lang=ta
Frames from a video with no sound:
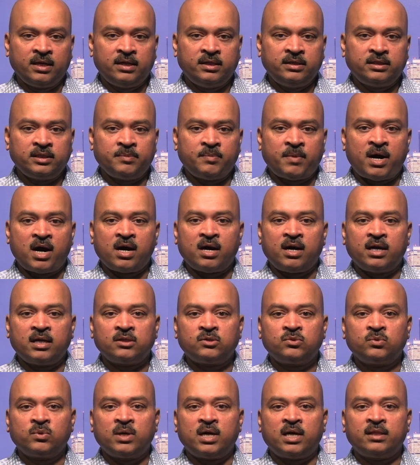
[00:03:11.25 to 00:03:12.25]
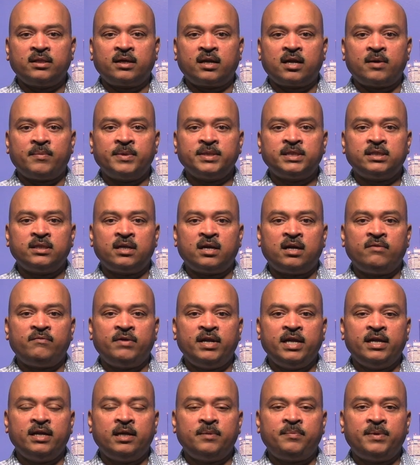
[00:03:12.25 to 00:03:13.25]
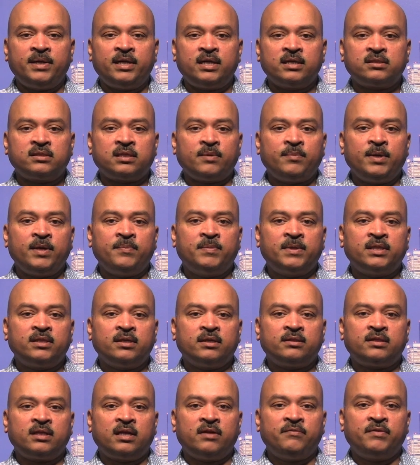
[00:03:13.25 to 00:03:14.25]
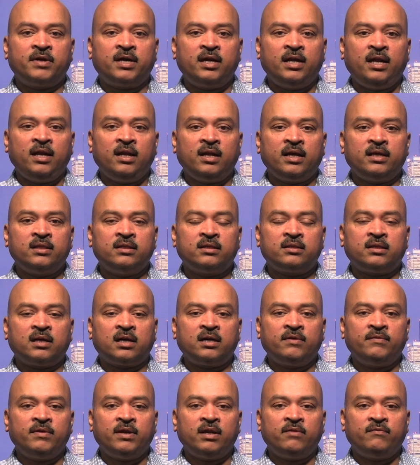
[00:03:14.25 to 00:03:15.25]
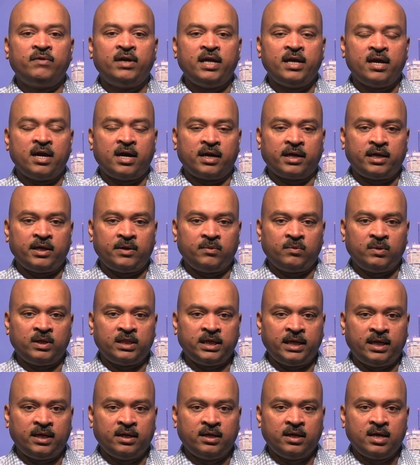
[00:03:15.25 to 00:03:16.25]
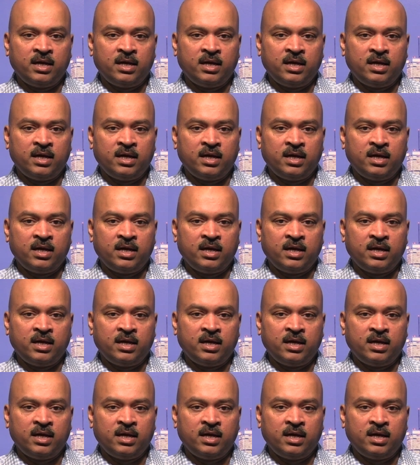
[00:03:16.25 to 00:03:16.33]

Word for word: இன்று மாகாண சுகாதார அமைச்சினால் வெளியிடப்பட்ட சமீபத்திய தரவுகளில் இந்த தகவல் வெளியாகியுள்ளது